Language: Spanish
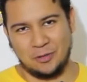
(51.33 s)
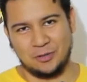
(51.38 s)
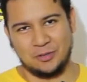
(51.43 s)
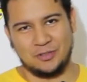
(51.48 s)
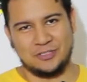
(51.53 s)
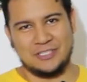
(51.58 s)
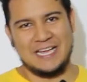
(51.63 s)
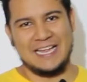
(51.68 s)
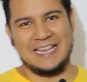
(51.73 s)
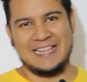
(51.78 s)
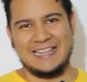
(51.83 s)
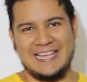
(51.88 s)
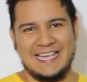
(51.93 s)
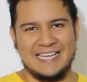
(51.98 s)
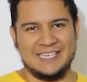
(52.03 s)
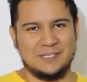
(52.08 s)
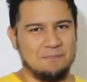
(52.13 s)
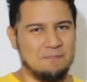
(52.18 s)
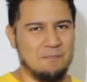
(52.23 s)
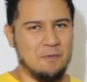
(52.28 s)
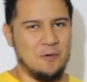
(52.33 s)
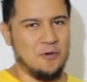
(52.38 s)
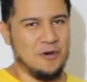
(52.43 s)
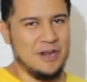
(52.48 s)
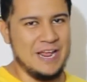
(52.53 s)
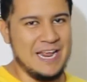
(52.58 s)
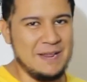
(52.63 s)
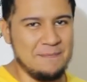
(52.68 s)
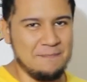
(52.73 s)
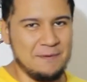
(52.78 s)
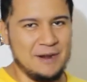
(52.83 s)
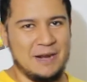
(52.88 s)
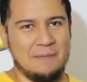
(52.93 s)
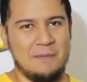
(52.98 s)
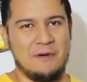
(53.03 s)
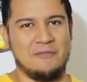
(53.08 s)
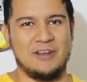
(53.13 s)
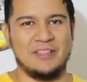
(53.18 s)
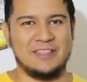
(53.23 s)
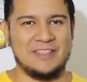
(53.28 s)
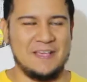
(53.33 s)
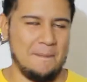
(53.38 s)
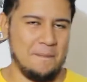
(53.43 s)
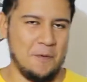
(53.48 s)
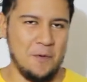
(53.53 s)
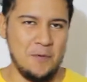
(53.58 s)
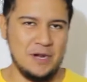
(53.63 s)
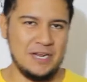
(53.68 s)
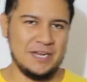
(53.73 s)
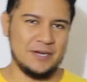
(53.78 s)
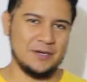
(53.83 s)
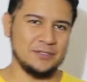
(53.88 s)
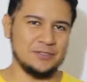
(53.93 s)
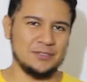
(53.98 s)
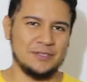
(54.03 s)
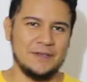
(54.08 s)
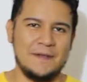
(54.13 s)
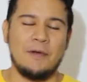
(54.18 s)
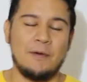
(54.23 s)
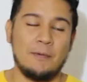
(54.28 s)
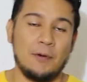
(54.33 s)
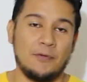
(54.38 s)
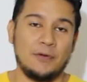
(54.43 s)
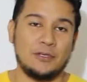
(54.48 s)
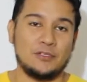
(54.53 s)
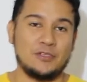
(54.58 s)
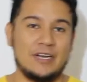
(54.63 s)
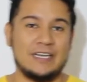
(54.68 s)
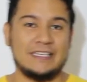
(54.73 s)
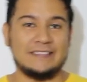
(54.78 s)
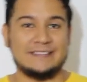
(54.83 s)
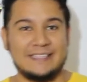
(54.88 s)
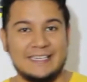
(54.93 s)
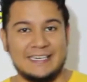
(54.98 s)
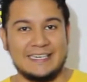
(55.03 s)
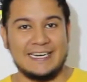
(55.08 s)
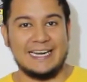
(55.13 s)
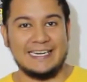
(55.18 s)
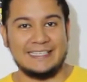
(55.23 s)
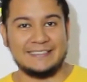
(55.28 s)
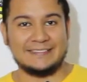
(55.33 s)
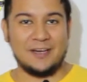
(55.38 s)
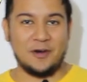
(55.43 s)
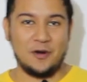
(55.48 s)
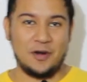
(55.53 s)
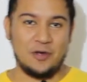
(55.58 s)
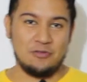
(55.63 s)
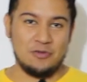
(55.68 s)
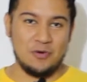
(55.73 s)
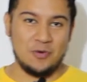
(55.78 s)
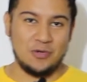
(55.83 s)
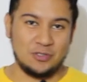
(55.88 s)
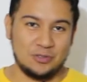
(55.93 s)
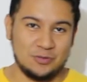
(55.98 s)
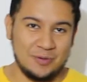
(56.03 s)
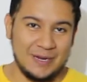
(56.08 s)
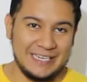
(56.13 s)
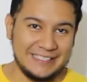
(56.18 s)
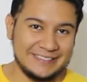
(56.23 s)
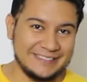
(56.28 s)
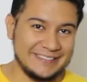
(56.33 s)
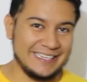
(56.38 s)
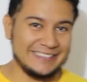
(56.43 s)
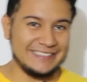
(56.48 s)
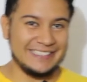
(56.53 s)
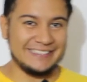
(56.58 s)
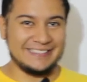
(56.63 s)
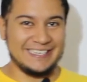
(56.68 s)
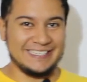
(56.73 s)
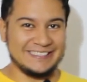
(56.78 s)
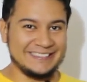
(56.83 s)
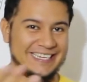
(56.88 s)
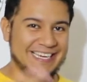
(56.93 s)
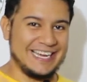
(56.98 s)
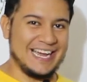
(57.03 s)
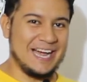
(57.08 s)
social de exponer y pararme frente a públicos. Mi profesión es ser realizador audiovisual, estar detrás de